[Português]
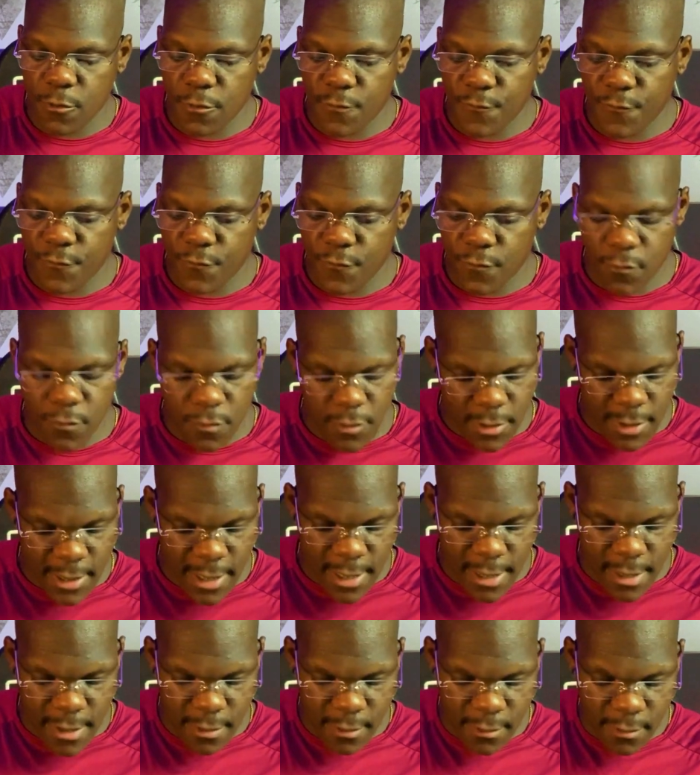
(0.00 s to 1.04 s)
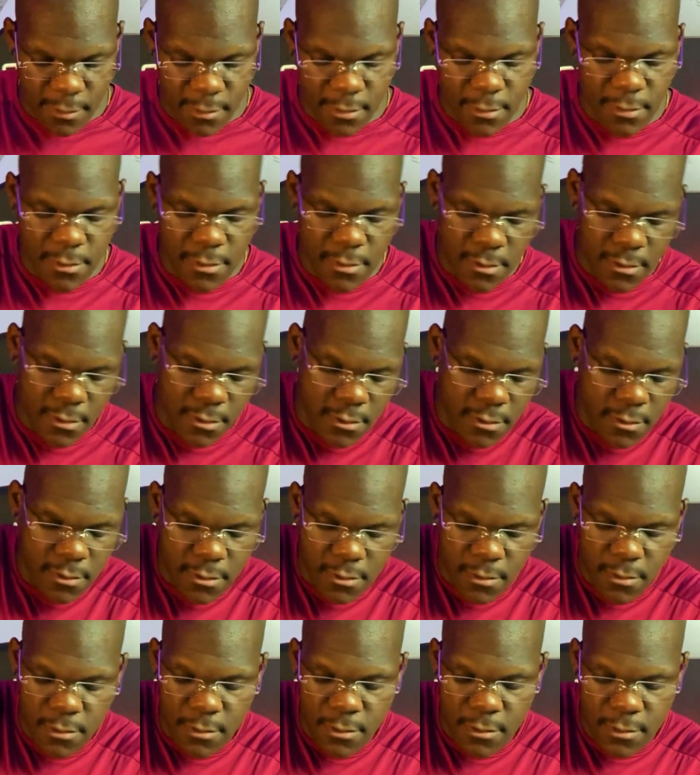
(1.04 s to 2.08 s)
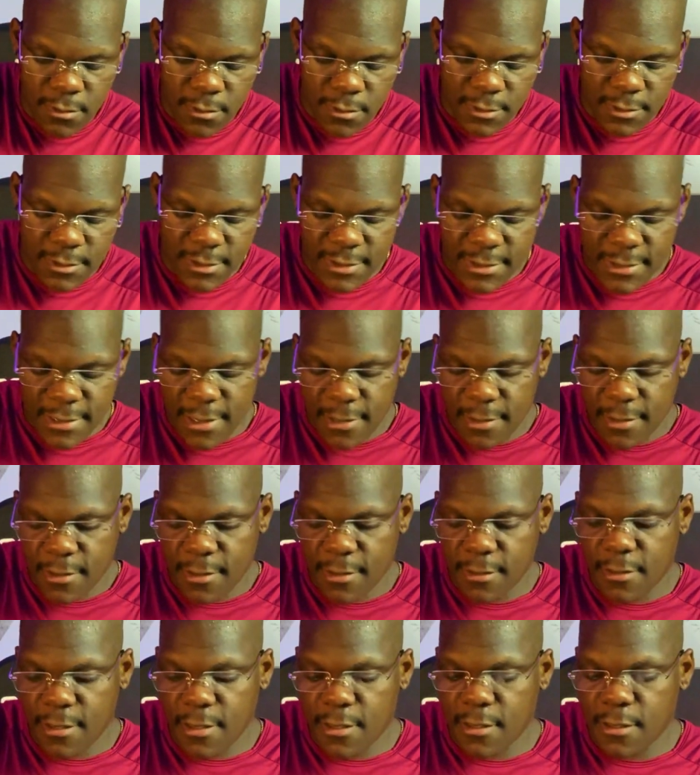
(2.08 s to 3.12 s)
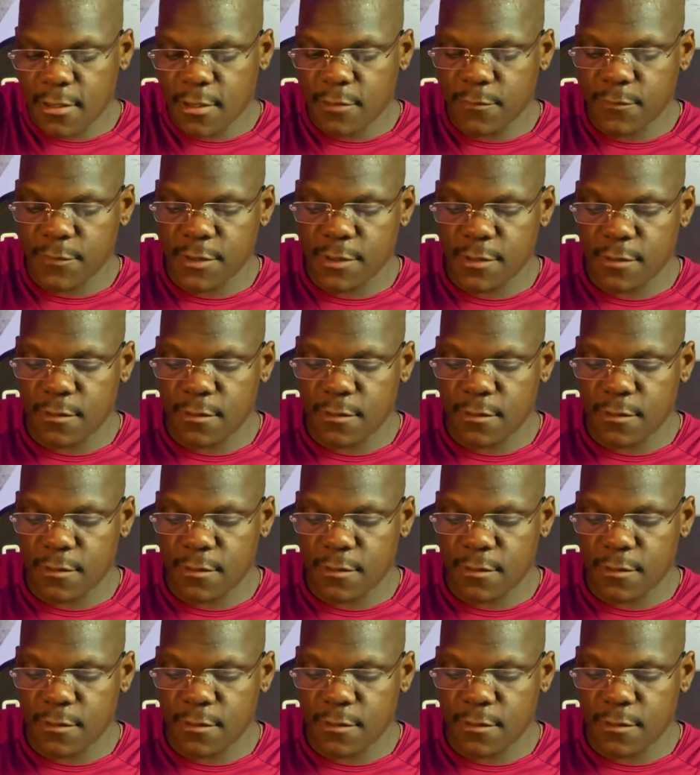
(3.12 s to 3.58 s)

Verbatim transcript: Vou colocar 70 gramas.